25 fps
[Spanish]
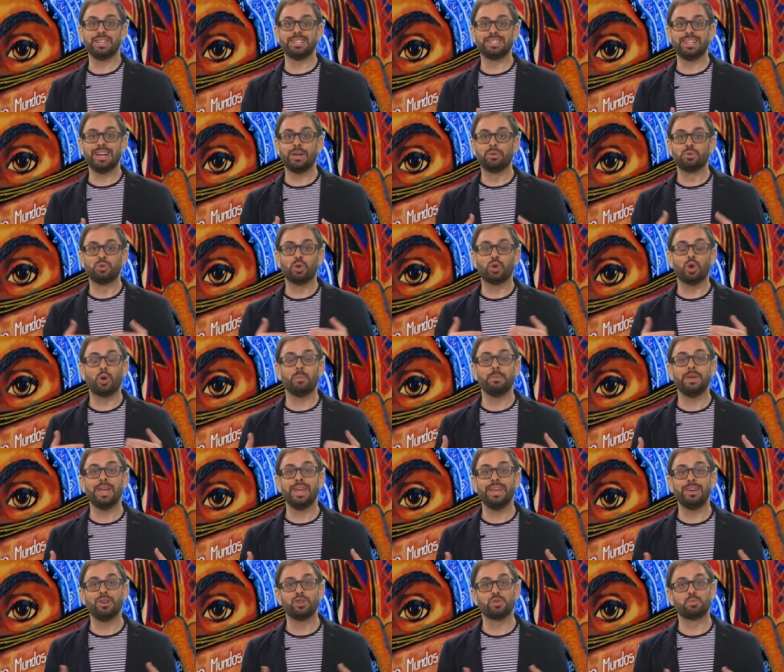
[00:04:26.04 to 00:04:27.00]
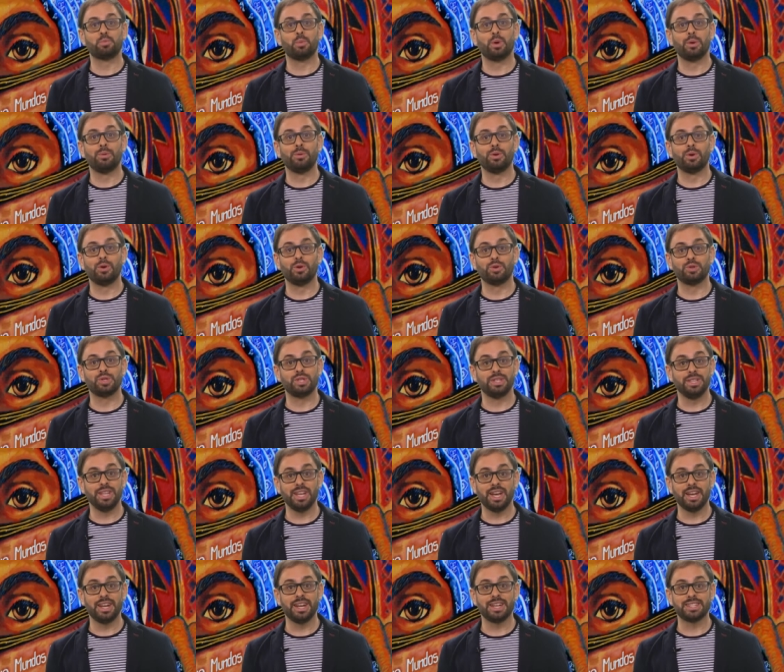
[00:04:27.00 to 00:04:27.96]
es la autonomía de los pueblos
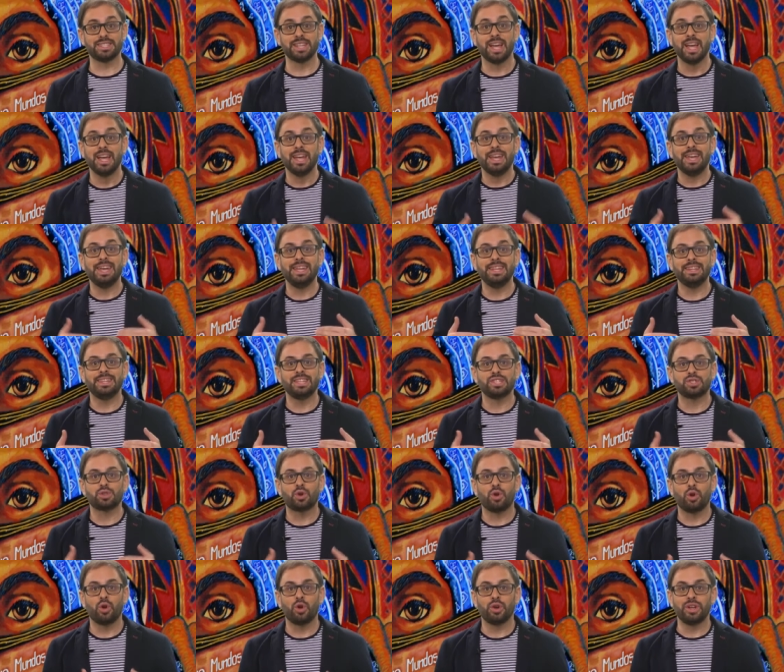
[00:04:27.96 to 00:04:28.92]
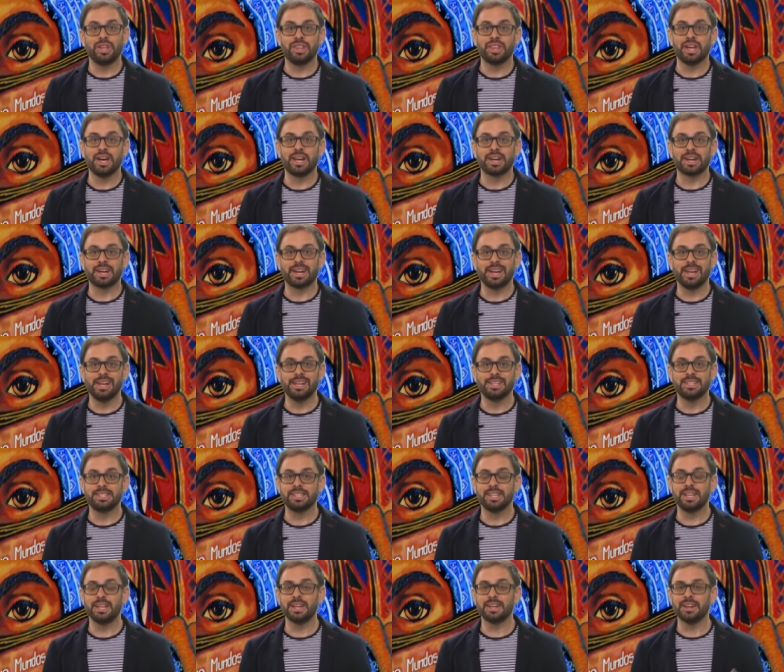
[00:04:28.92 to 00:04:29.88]
indígenas y descolonizar el
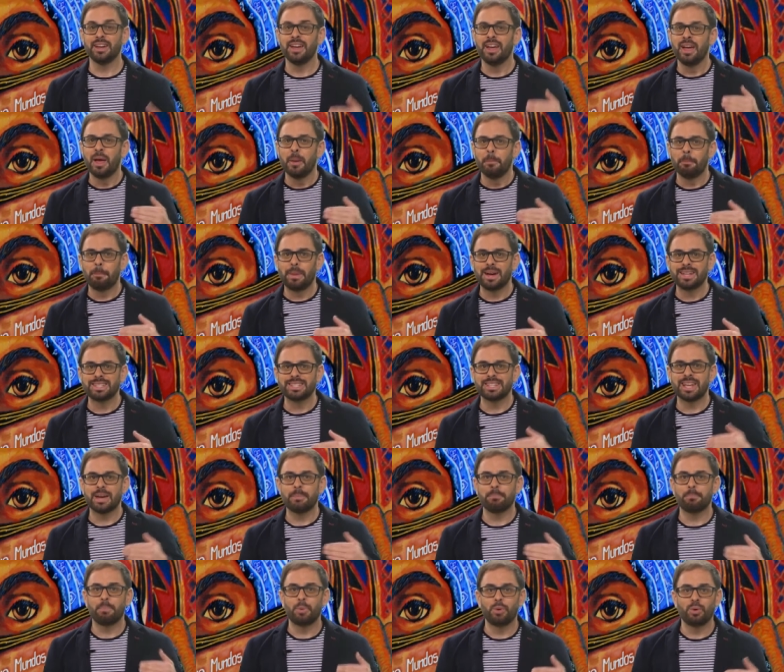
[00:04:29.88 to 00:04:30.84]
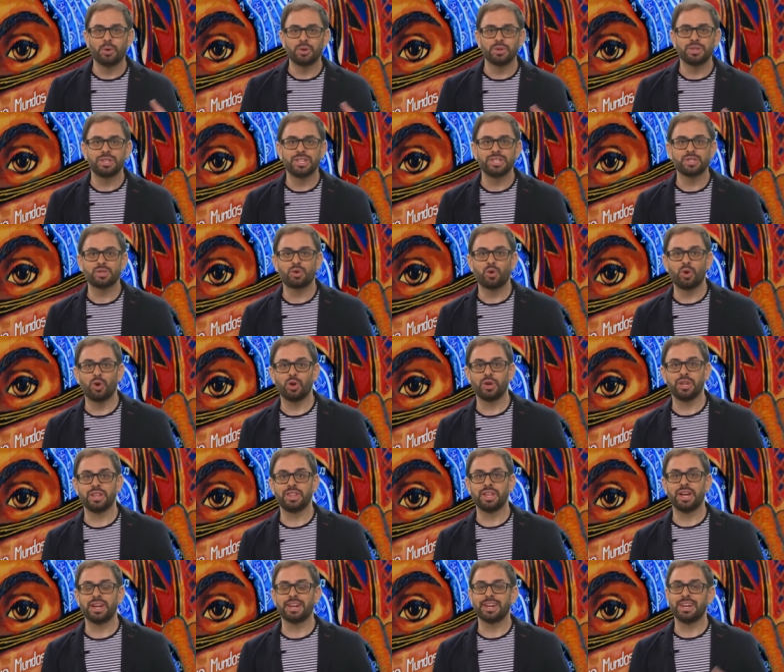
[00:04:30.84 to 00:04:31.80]
ser pasa por
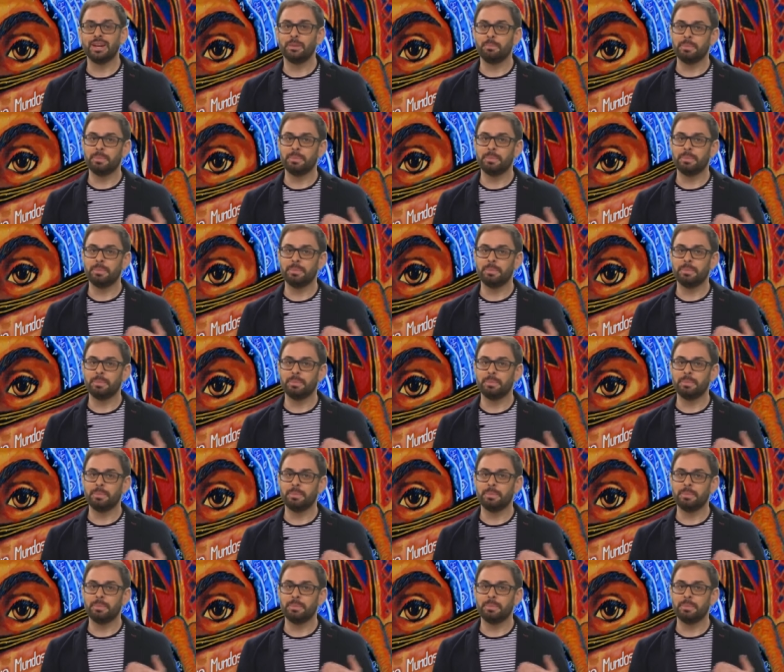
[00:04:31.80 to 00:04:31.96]
descolonizar el